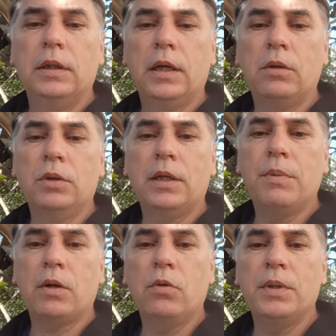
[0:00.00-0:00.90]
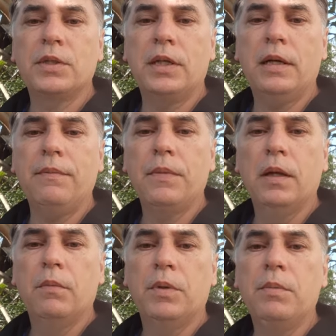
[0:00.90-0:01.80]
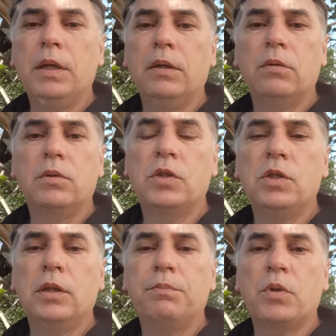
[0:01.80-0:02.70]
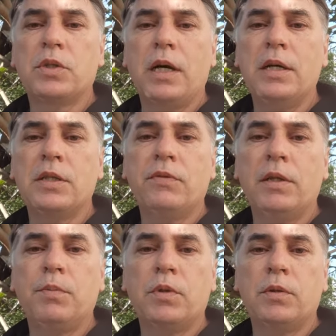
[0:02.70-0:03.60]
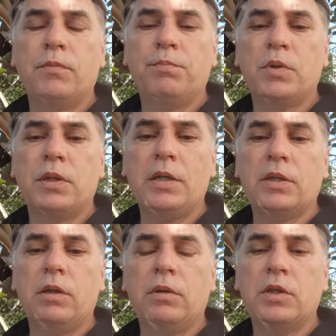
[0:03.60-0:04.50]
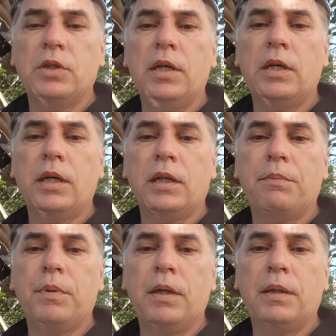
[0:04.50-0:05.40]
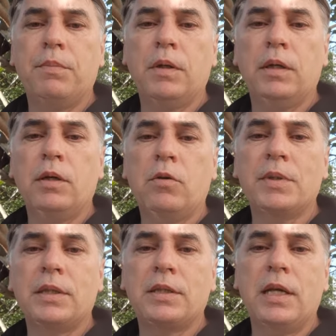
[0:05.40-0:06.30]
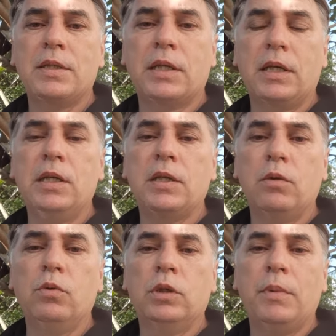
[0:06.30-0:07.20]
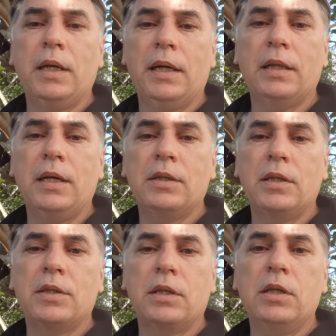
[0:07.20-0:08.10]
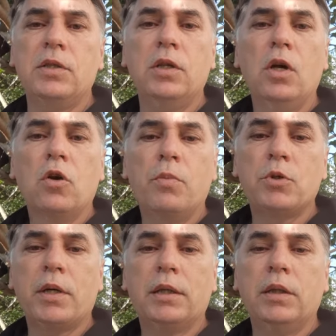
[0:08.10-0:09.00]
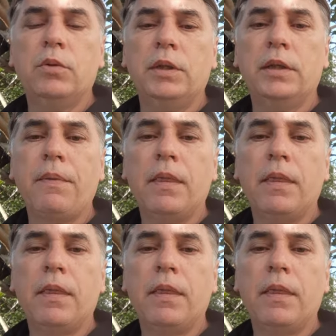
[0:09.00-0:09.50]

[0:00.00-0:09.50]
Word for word: A luta era para começar. Primeiro tinha postagens, várias postagens que eu achei que era, era ia começar às 10h15 a luta, mas na realidade 10h15 começou a categoria.